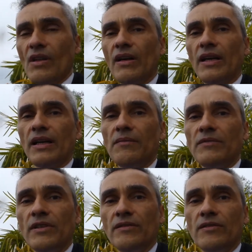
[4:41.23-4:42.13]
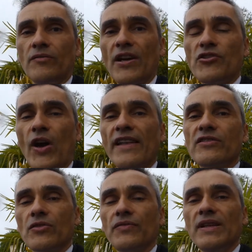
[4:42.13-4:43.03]
ähm, eine Ratio
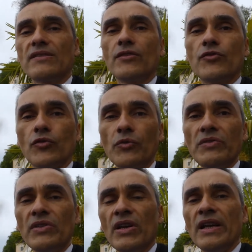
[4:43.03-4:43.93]
1 zu 4 ist gesund,